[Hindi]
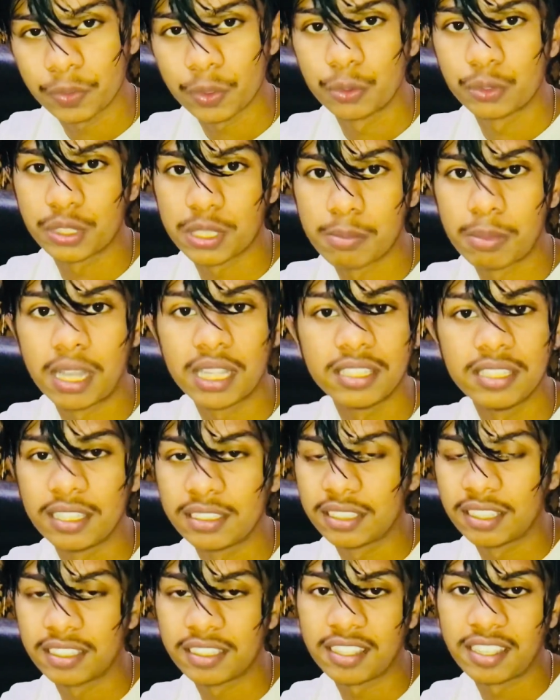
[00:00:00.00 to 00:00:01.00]
उसके बाद
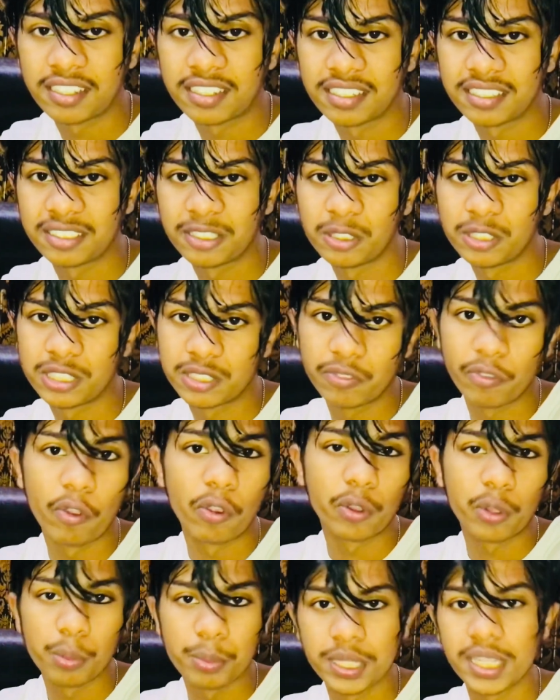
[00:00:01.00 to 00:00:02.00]
देखते हैं क्या करते हैं इस
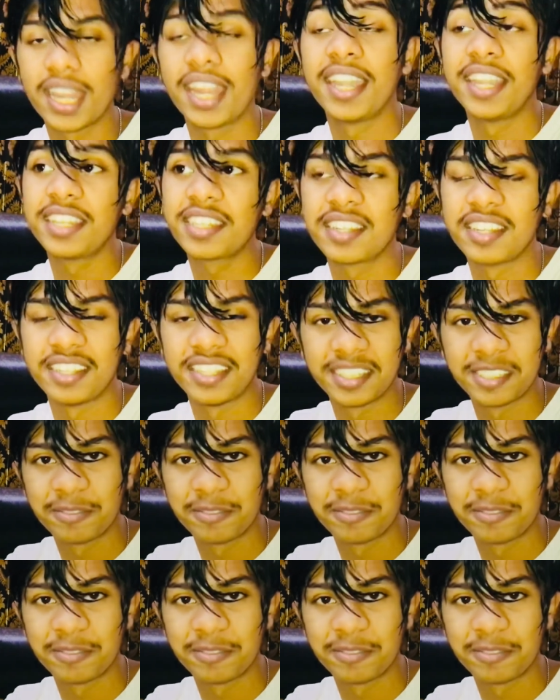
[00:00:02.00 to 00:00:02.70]
व्लॉग को भी एंड करना